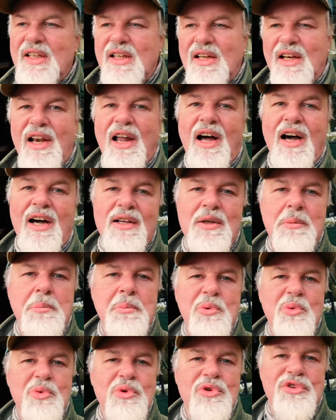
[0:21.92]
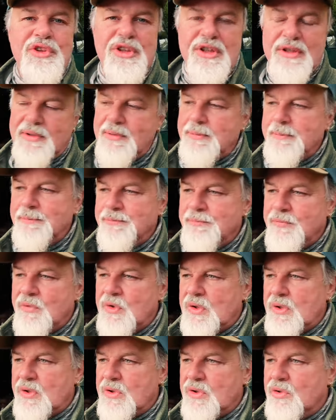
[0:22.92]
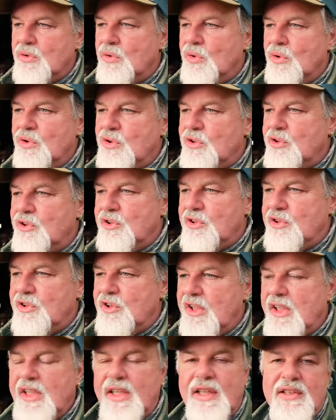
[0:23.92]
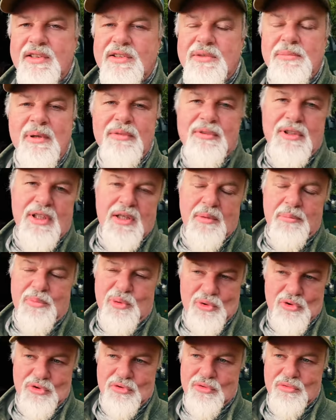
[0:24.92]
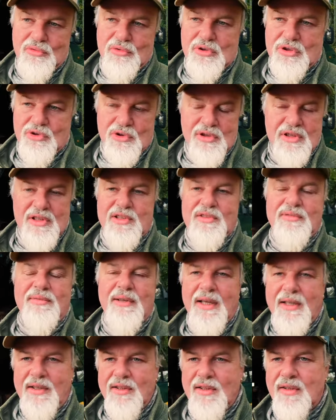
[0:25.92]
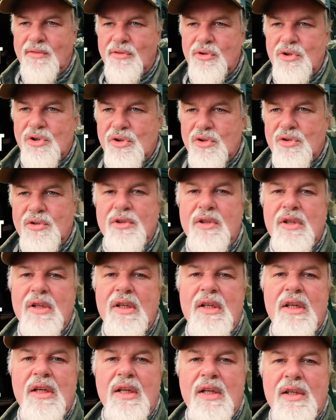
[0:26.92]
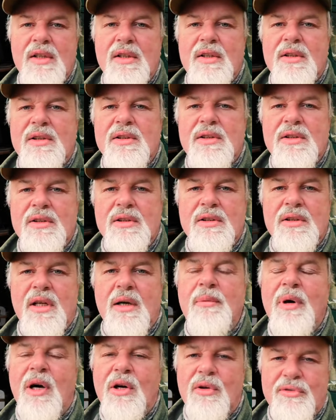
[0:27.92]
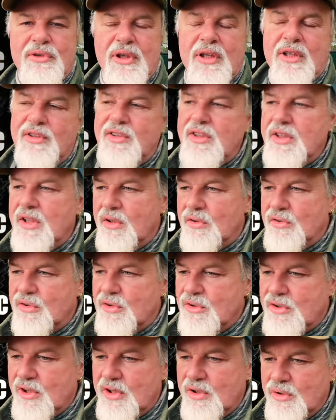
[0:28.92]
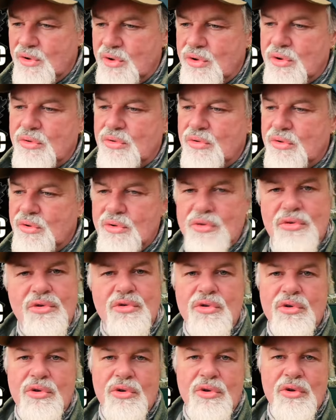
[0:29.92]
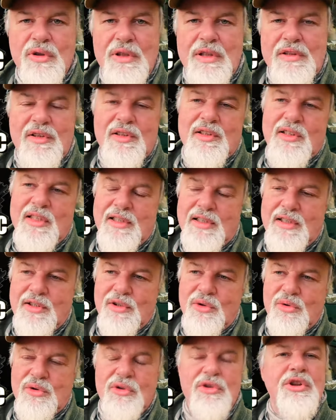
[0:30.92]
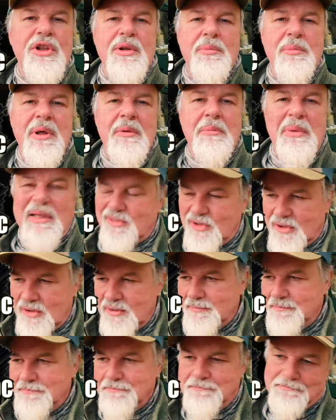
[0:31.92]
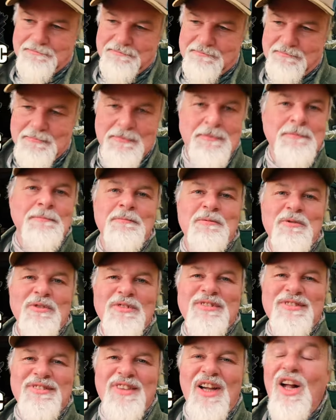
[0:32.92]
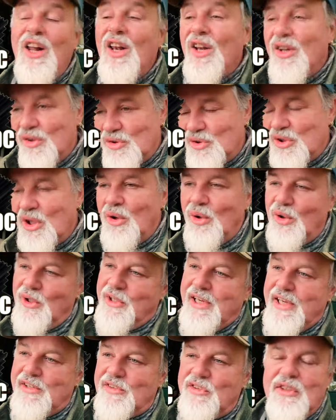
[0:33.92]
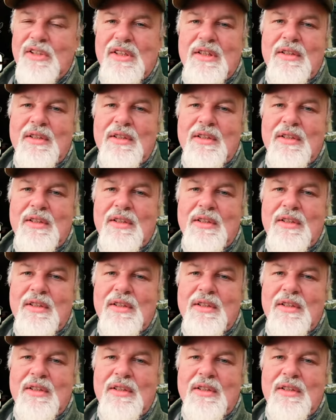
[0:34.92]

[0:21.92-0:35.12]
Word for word: Ladebooster und der ist mal wieder kaputt. Das ist schon der zweite, der wurde schon äh, einmal auf Garantie ausgetauscht und äh, jetzt hat der Händler genug und schickt mir einen besseren. Hm? hm. Ist ja auch nett.